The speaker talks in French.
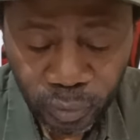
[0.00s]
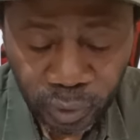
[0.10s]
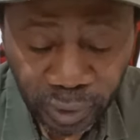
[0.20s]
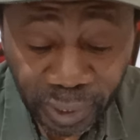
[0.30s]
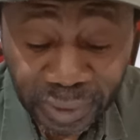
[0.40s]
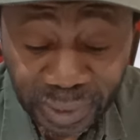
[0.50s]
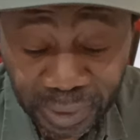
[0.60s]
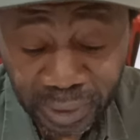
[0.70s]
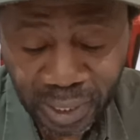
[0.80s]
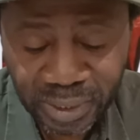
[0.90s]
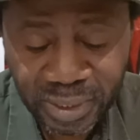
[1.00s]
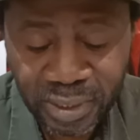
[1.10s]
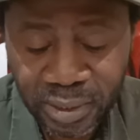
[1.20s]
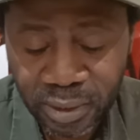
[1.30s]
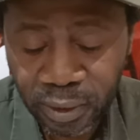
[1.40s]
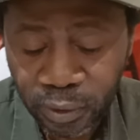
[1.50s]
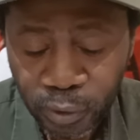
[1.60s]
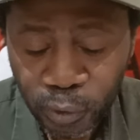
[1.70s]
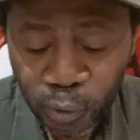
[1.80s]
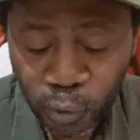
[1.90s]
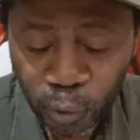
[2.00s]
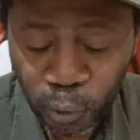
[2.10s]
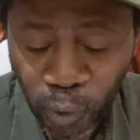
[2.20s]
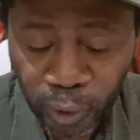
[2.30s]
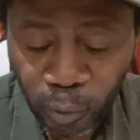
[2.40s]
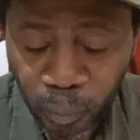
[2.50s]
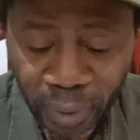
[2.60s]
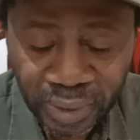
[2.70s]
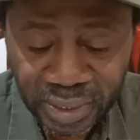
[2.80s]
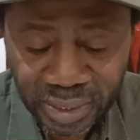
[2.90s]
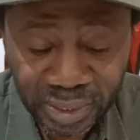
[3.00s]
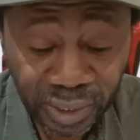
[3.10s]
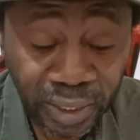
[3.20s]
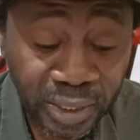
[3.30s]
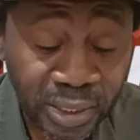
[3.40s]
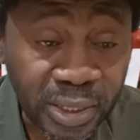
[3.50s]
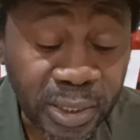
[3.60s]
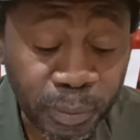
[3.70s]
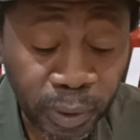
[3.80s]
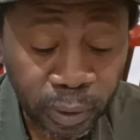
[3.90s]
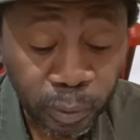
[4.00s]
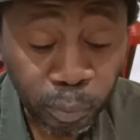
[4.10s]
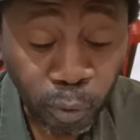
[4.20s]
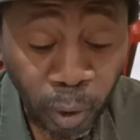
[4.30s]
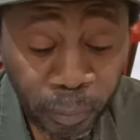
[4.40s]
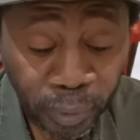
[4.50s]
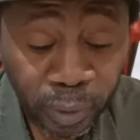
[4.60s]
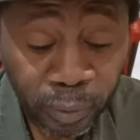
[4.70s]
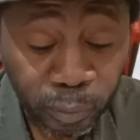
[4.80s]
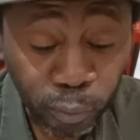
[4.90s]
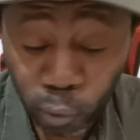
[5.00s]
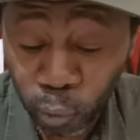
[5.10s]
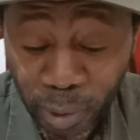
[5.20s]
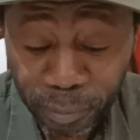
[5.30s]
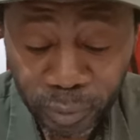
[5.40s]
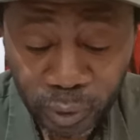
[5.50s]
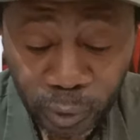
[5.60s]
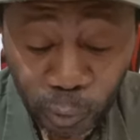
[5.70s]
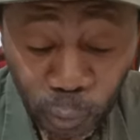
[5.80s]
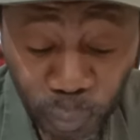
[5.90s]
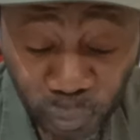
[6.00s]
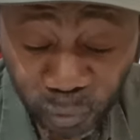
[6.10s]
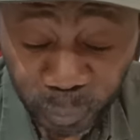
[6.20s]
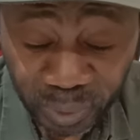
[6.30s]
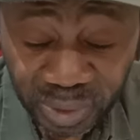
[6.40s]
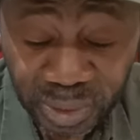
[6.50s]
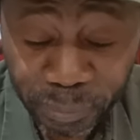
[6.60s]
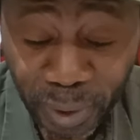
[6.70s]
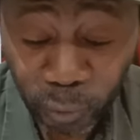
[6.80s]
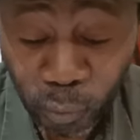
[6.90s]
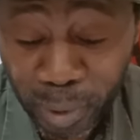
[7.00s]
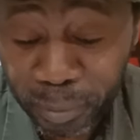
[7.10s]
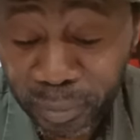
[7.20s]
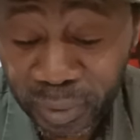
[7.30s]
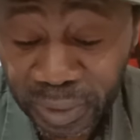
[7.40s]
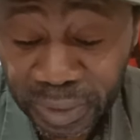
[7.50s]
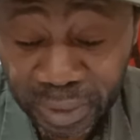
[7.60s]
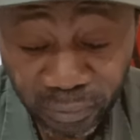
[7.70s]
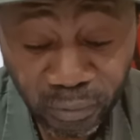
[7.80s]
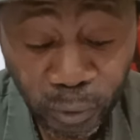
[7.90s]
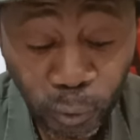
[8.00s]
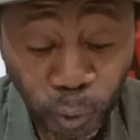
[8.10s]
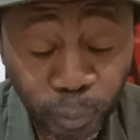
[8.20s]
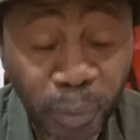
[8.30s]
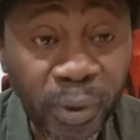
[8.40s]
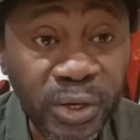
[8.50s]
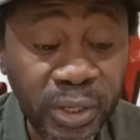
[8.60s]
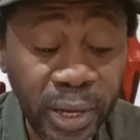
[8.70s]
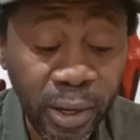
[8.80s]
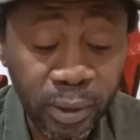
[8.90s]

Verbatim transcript: un déni raciste que les Noirs n'ont pas des intérêts légitimes propres pour nous-mêmes. Nous pouvons penser par nous-mêmes et définir notre propre agenda.